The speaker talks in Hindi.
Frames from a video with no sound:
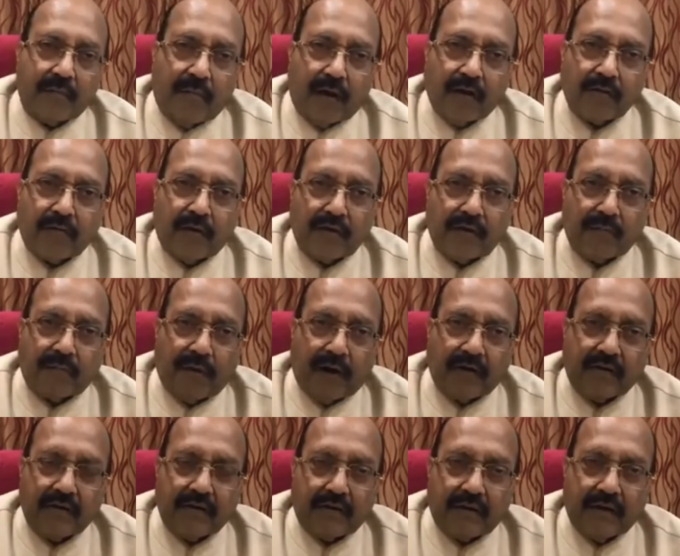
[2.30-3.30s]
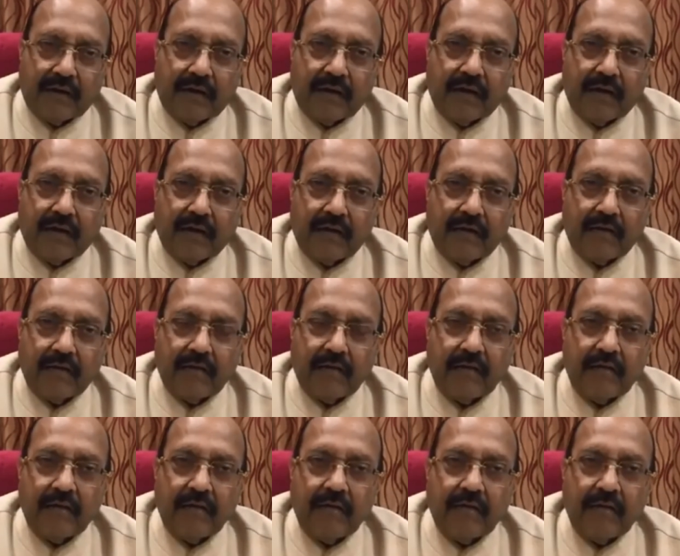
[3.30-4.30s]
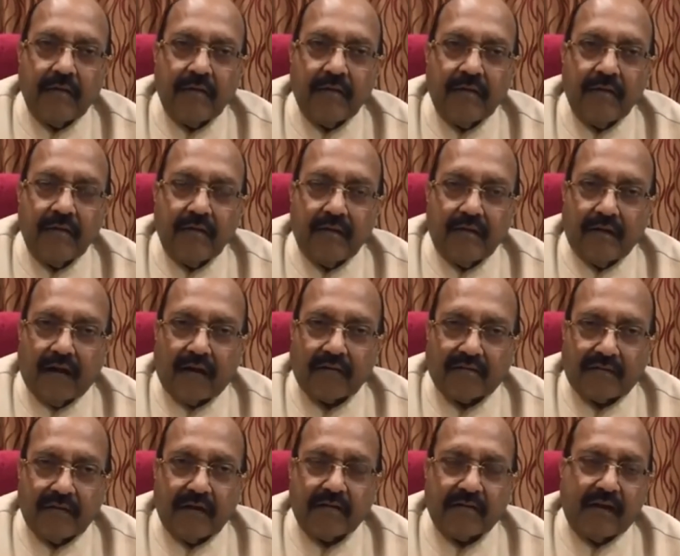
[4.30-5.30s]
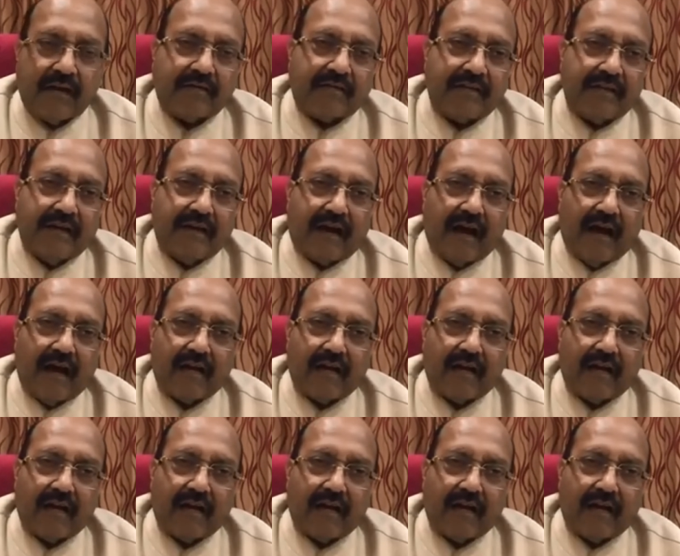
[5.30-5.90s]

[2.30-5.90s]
समाजवादी पार्टी के राष्ट्रीय अध्यक्ष ने